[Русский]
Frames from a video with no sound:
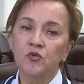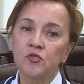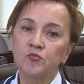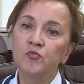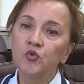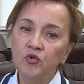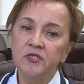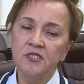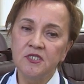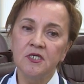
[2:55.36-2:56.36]
нас
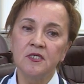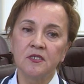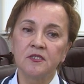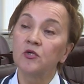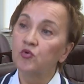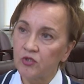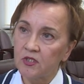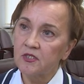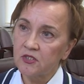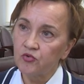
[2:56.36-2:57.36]
много детей, это
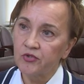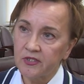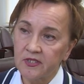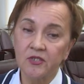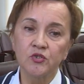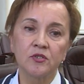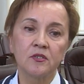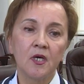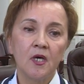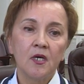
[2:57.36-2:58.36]
льготные категории
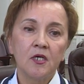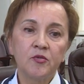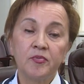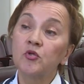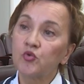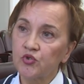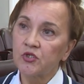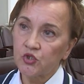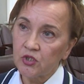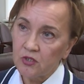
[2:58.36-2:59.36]
граждан. Это было
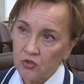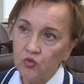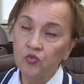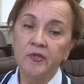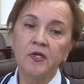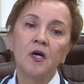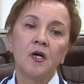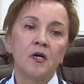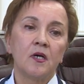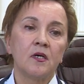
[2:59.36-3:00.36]
тоже решение Думы,
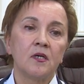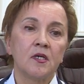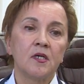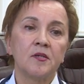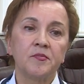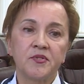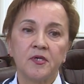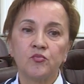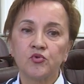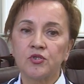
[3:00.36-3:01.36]
а,
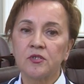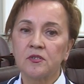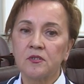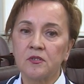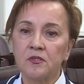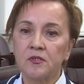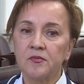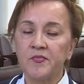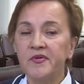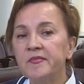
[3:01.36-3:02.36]
потому что
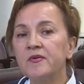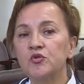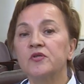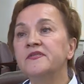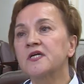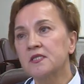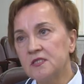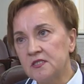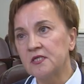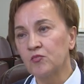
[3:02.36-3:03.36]
а, мы понимаем, что не все
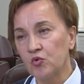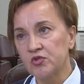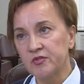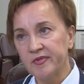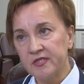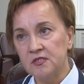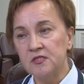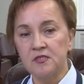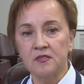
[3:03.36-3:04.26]
родители могут заплатить